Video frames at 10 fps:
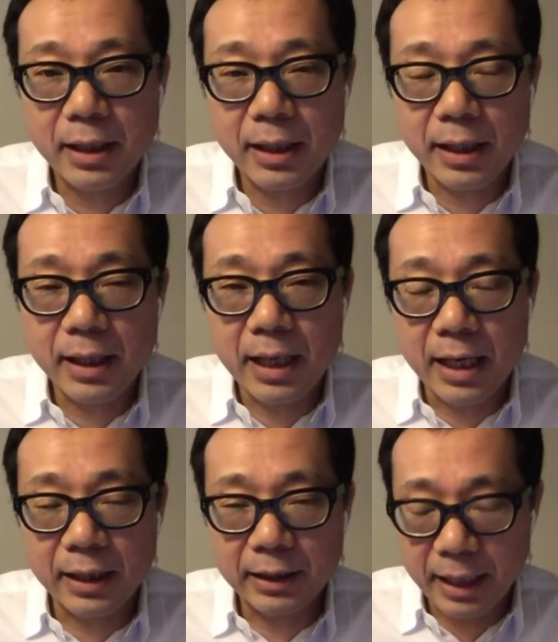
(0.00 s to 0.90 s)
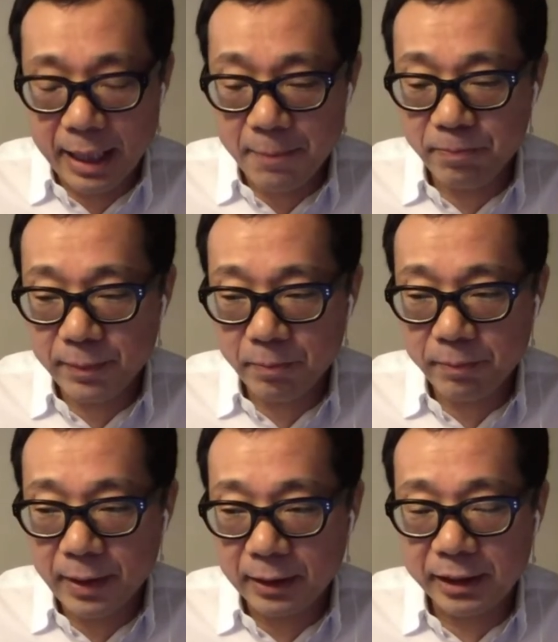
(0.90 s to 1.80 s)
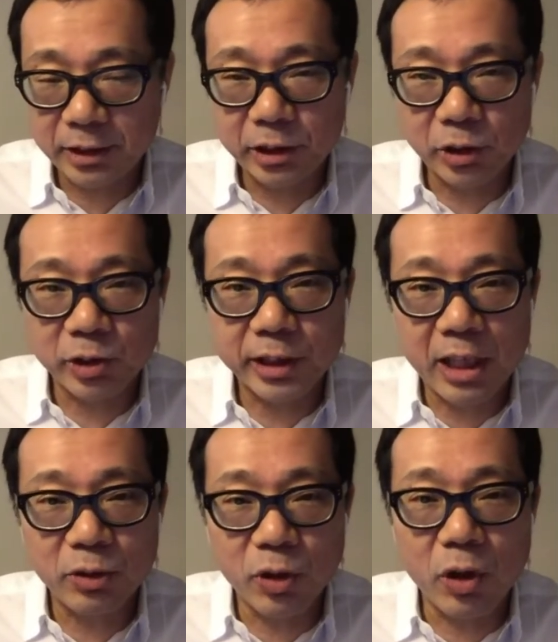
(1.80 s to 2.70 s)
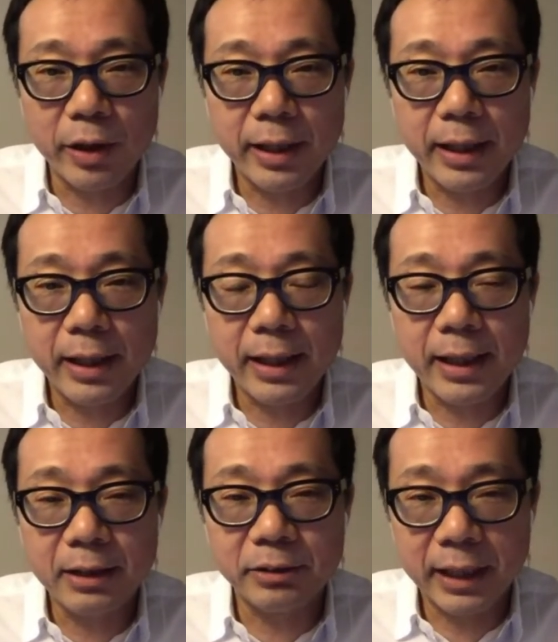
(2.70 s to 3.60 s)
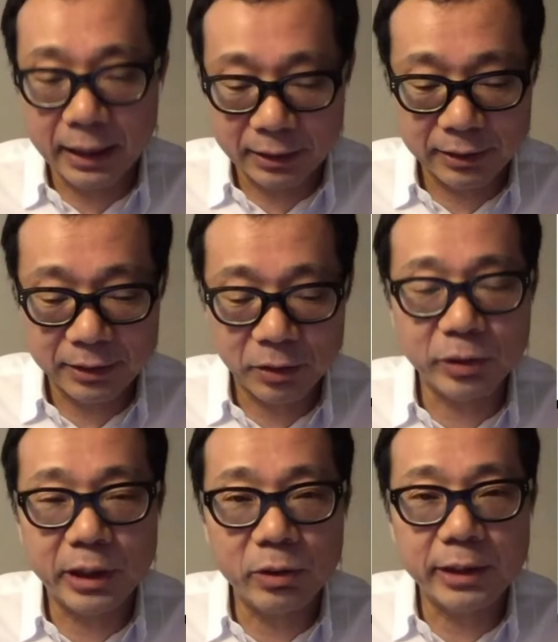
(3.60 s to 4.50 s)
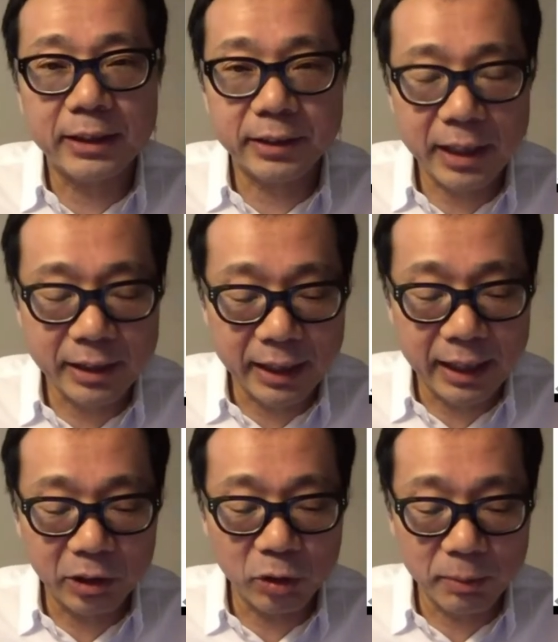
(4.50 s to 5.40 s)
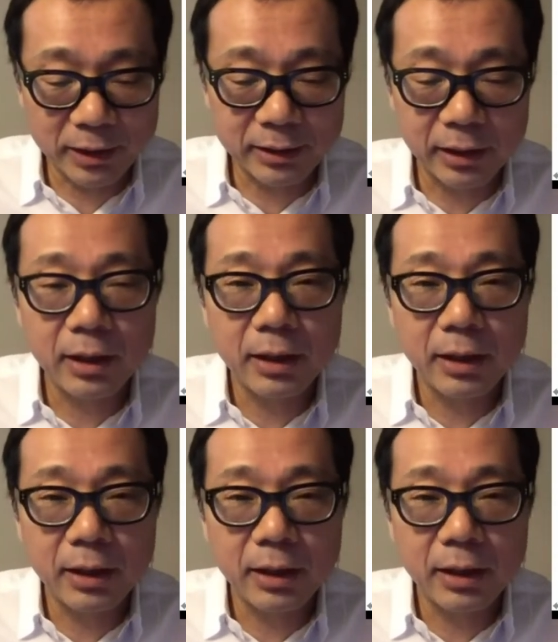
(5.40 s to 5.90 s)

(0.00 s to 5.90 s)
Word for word: 新たな気づきと知覚を促す講座をさせていただいております。